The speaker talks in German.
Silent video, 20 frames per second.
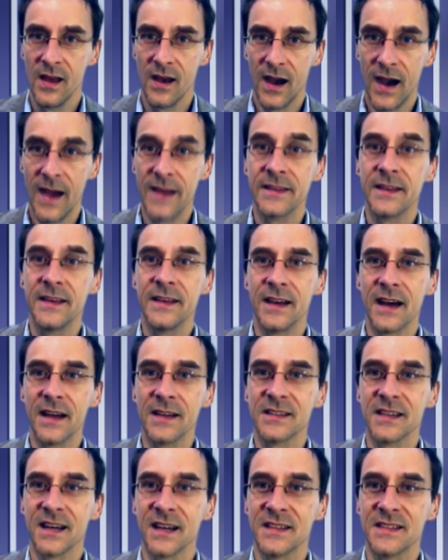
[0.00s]
Ein
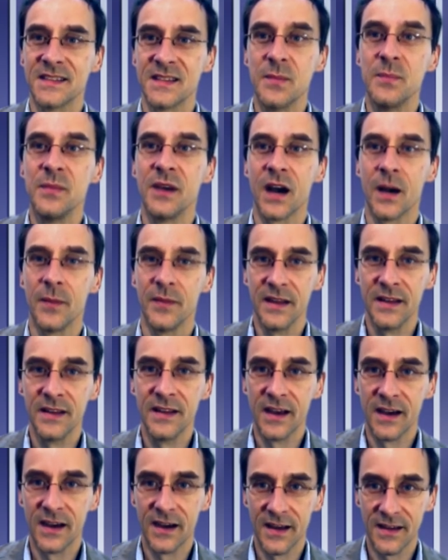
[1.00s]
Gigant hat Simbach am
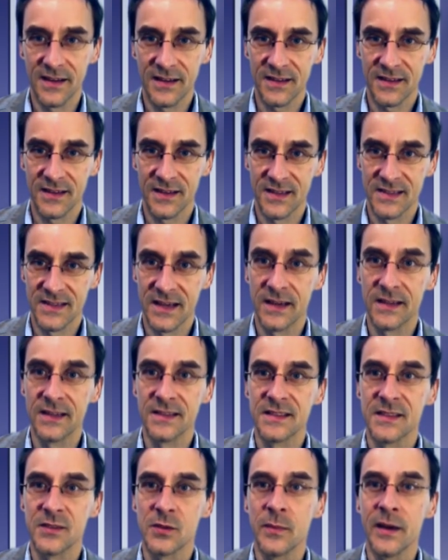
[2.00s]
Inn erreicht. Es
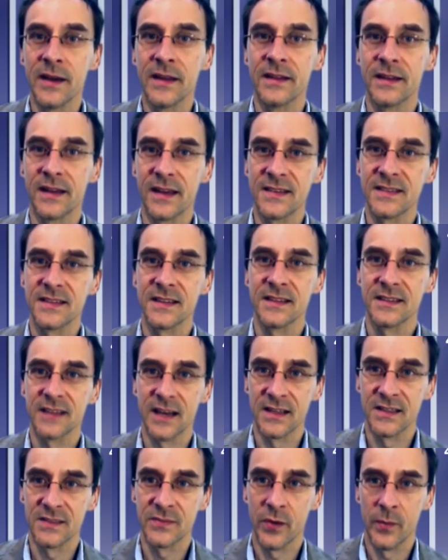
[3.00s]
handelt sich um einen riesigen
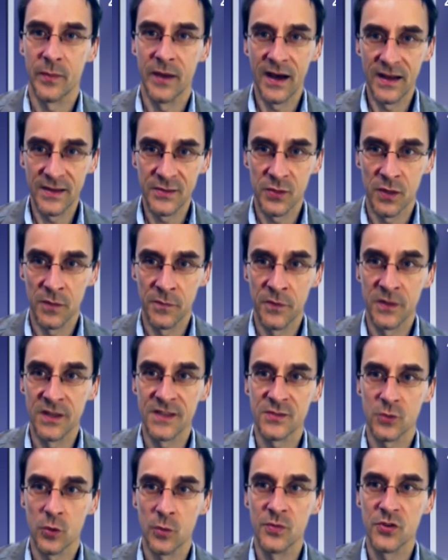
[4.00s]
Transformator für
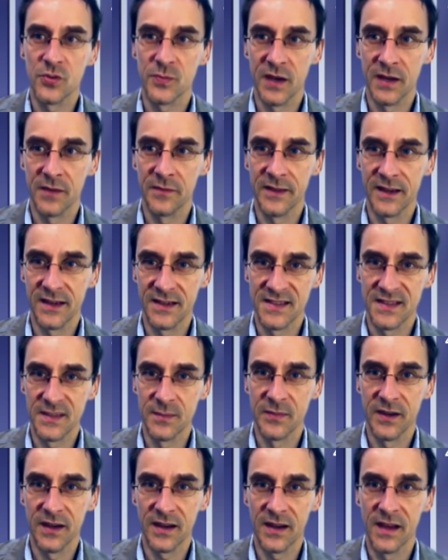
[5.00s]
das Umspannwerk
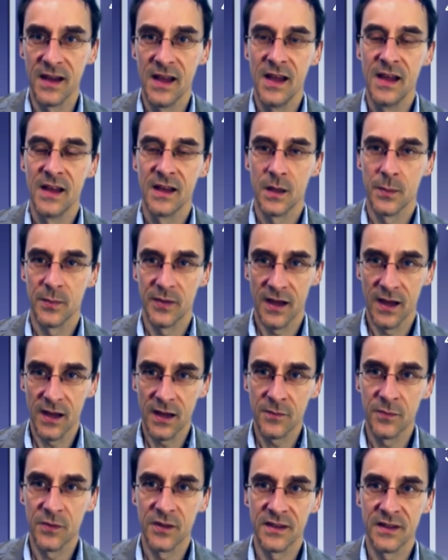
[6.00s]
Simbach.
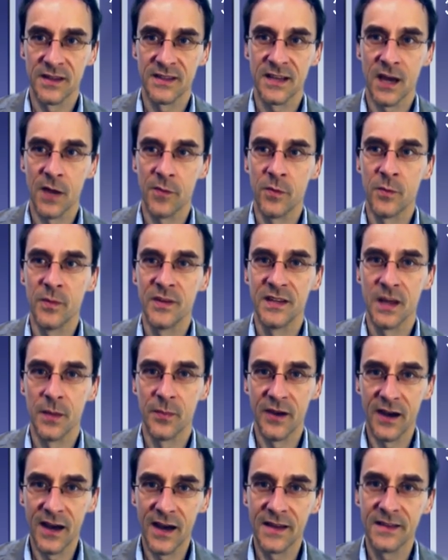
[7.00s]
Gebracht wurde der Trafo mit der
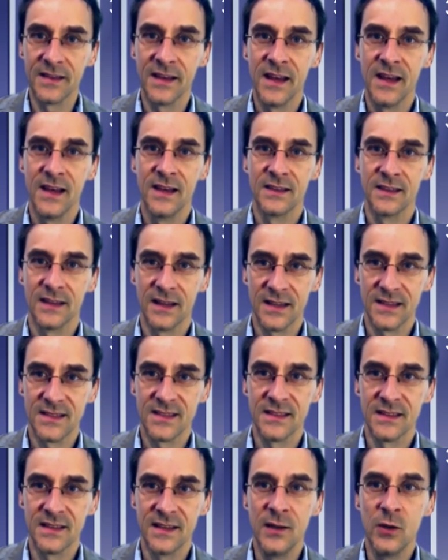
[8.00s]
Bahn. Die
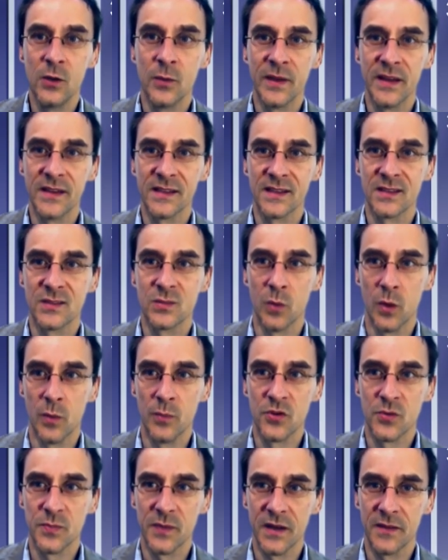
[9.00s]
letzten Kilometer zum
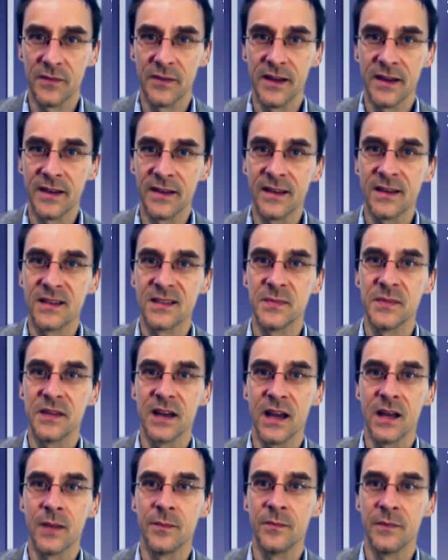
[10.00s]
Umspannwerk ging es mit
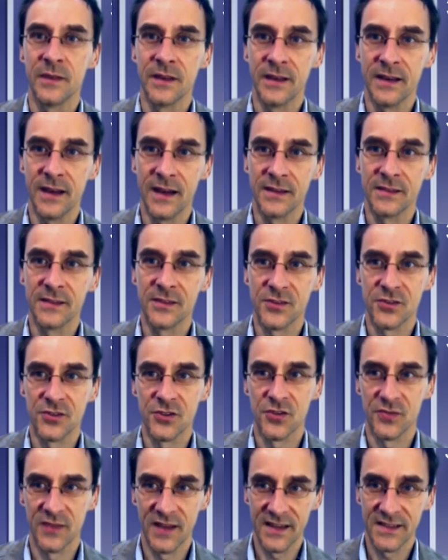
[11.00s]
einem
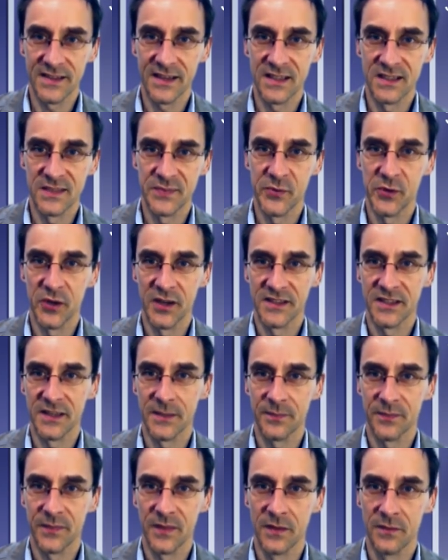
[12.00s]
gigantischen
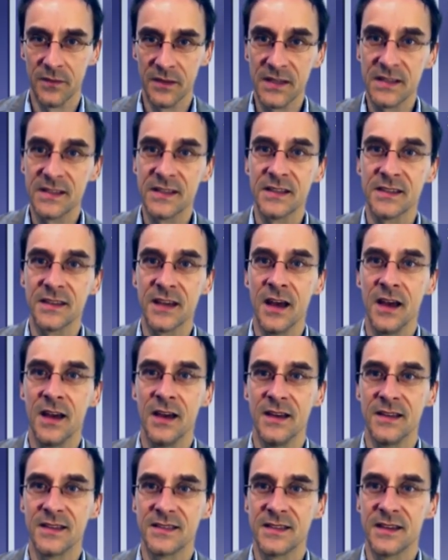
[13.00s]
Schwertransporter. Wichtig
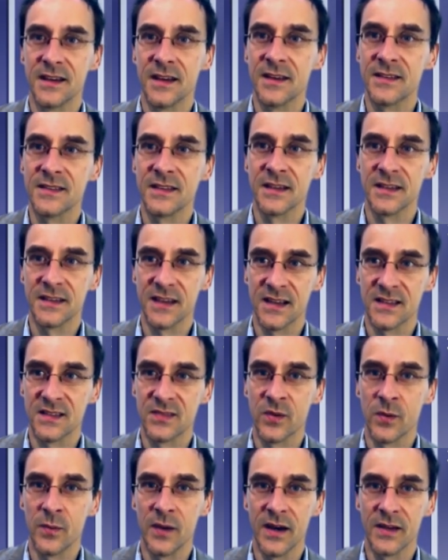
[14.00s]
ist der riesige
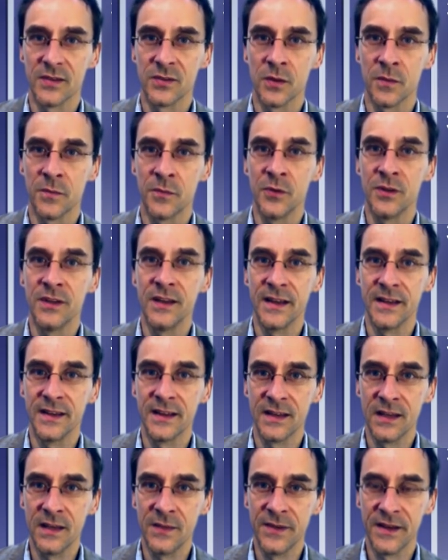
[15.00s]
Transformator für die
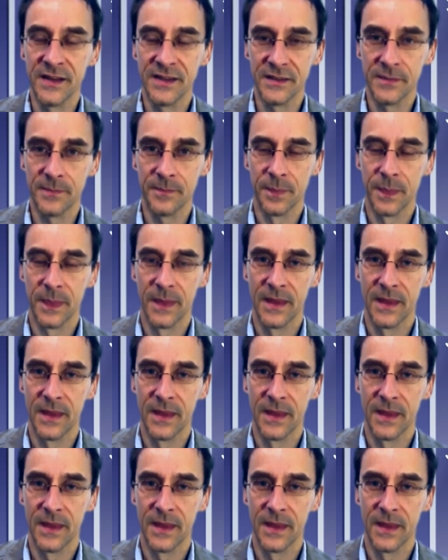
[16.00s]
Energiewende.